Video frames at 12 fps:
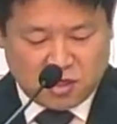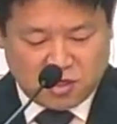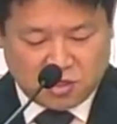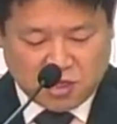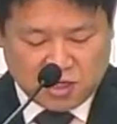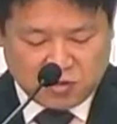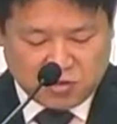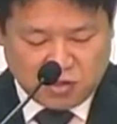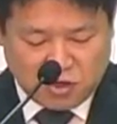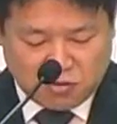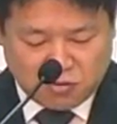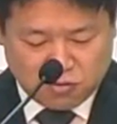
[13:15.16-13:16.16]
사절에
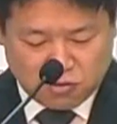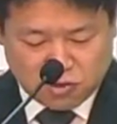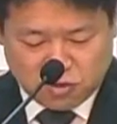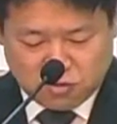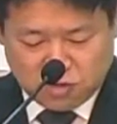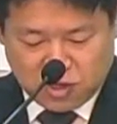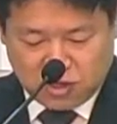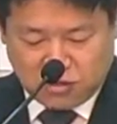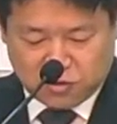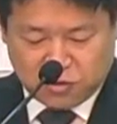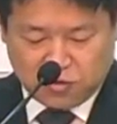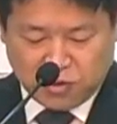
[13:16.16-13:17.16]
나오는 것처럼 내가
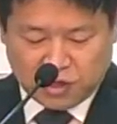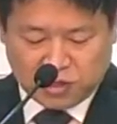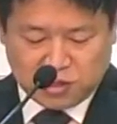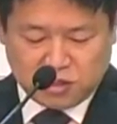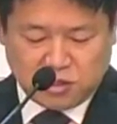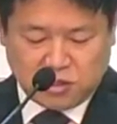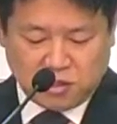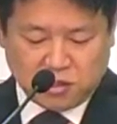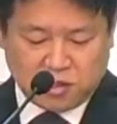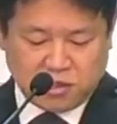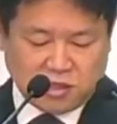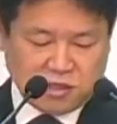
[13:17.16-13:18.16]
어디로 가는지
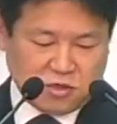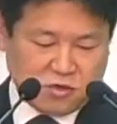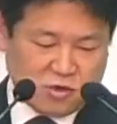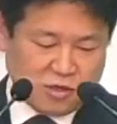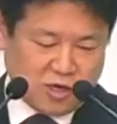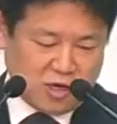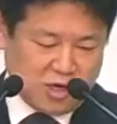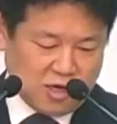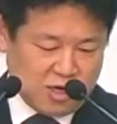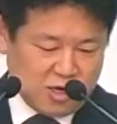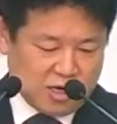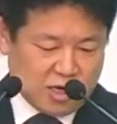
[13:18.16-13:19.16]
그 길을 너희가
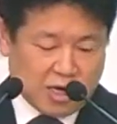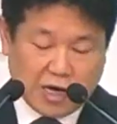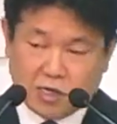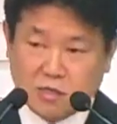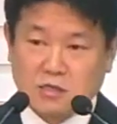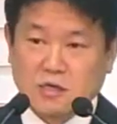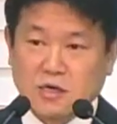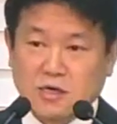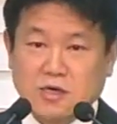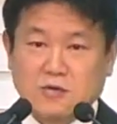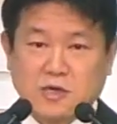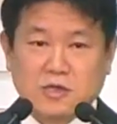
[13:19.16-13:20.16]
아느니라
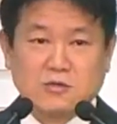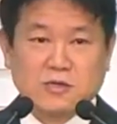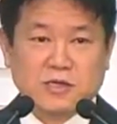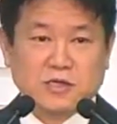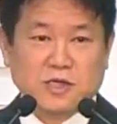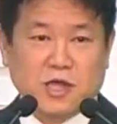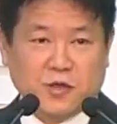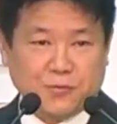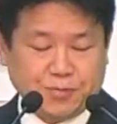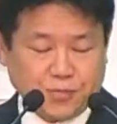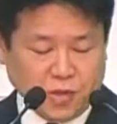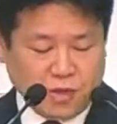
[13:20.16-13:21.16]
이렇게 말씀하는데
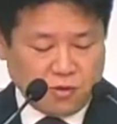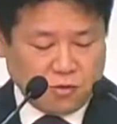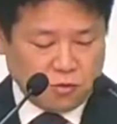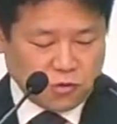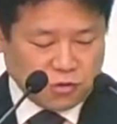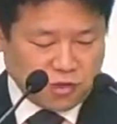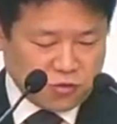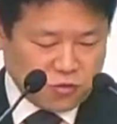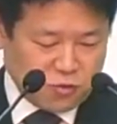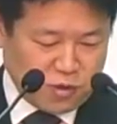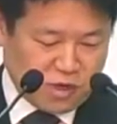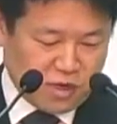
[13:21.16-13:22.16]
5절에
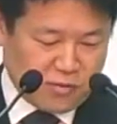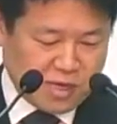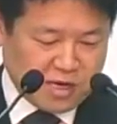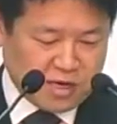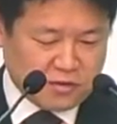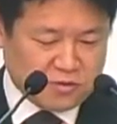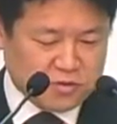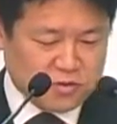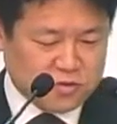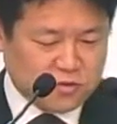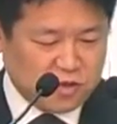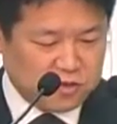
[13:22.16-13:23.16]
도마가 말하는 것을
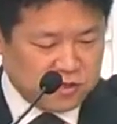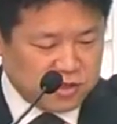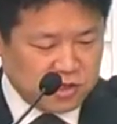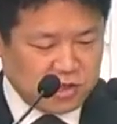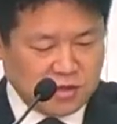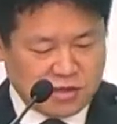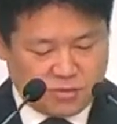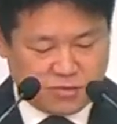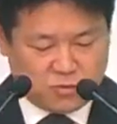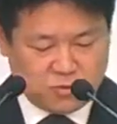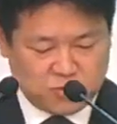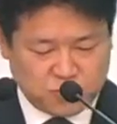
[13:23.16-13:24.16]
통해서 이렇게
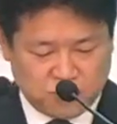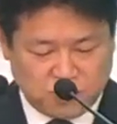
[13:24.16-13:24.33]
볼 수,